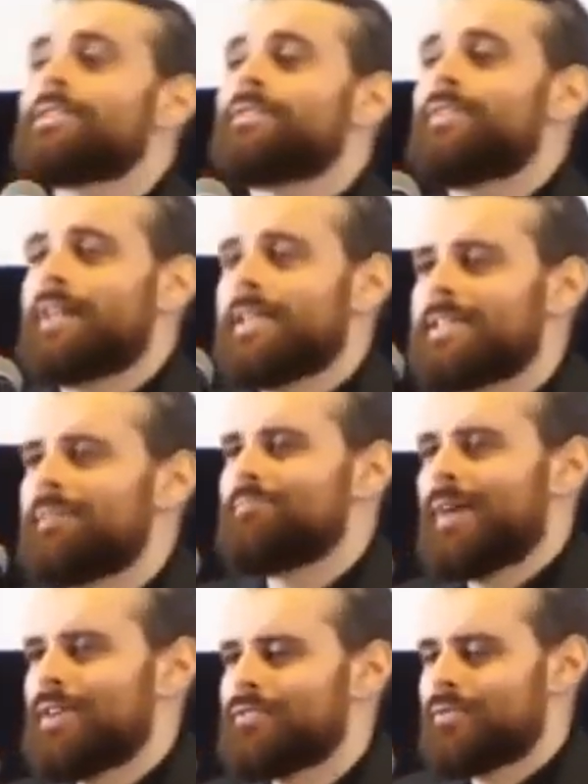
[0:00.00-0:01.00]
Zwracam
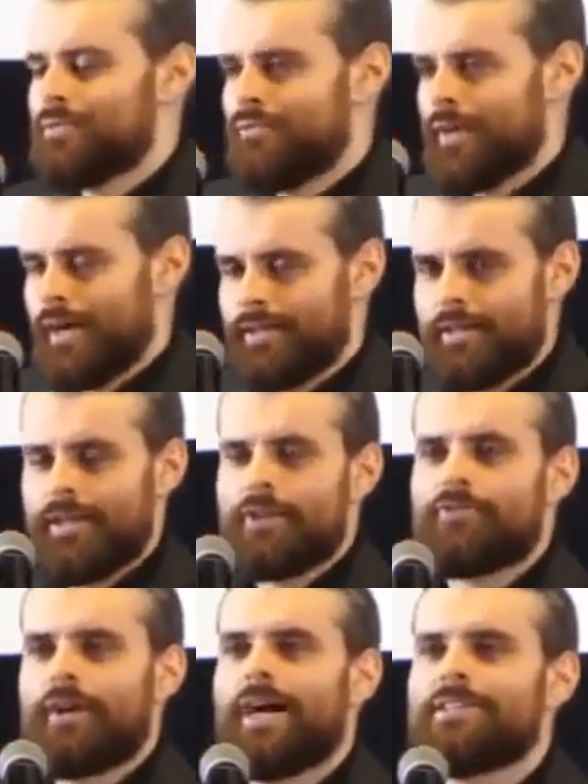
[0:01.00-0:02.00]
Państwu uwagę,
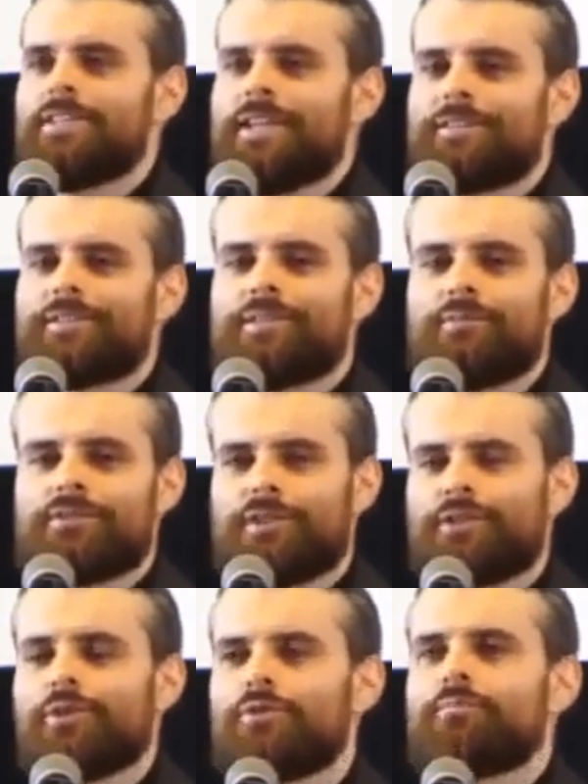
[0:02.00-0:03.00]
w ani jednym z
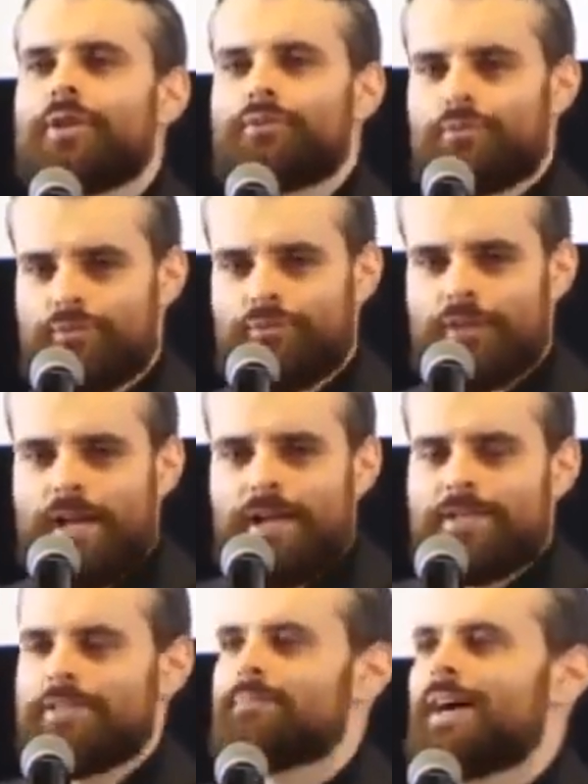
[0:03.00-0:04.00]
tych dokumentów
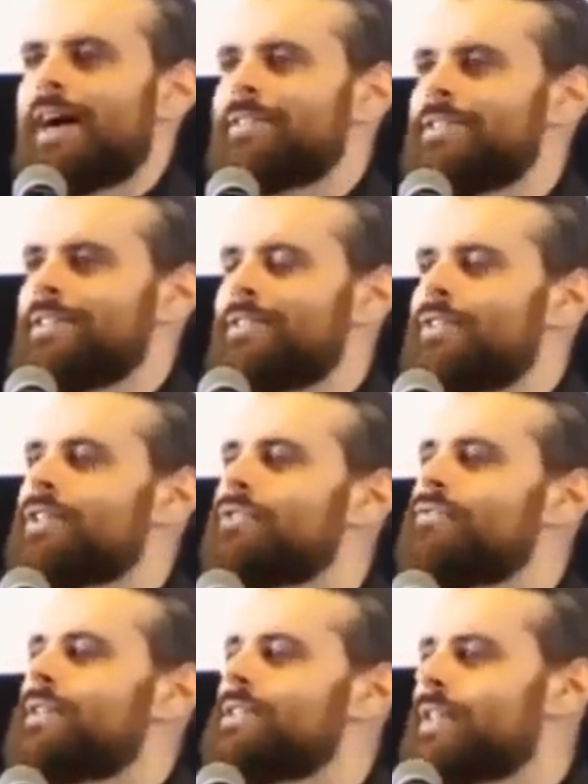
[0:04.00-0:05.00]
nie ma ani
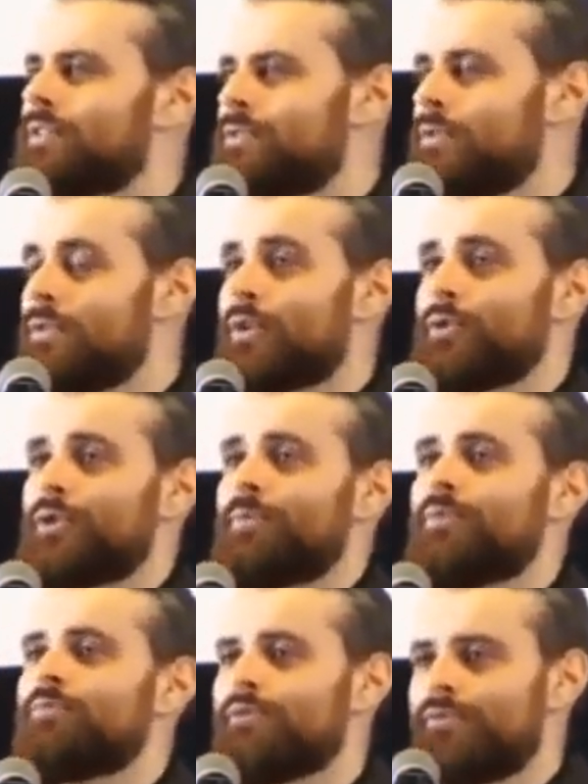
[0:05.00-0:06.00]
jednego wersetu, który
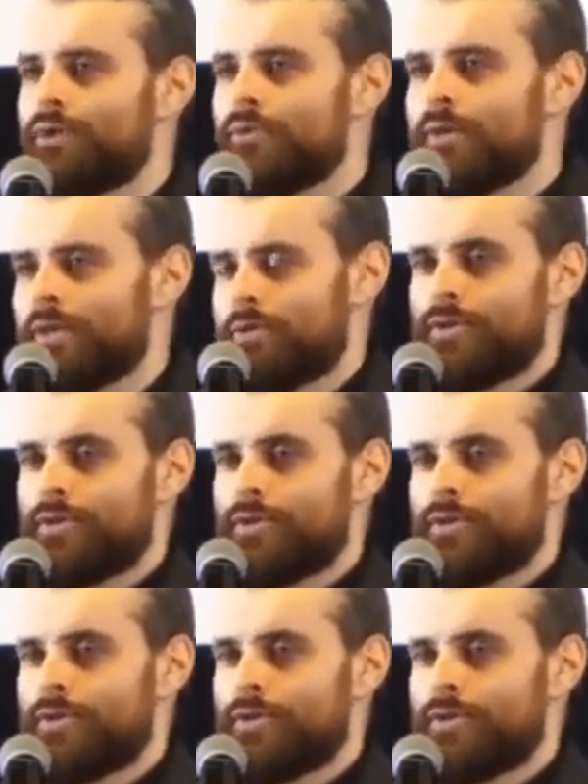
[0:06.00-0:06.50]
by mówił,